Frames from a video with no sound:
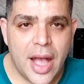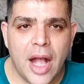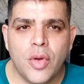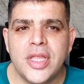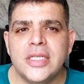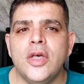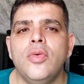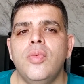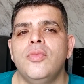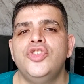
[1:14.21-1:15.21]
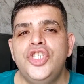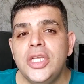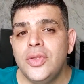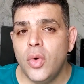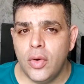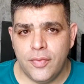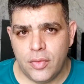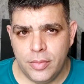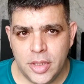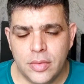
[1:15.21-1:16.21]
Aconteceu de novo
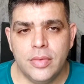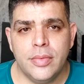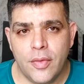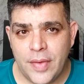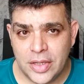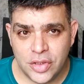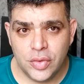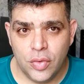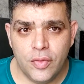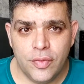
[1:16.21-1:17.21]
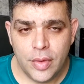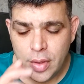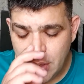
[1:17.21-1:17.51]
comigo, eu falo de novo.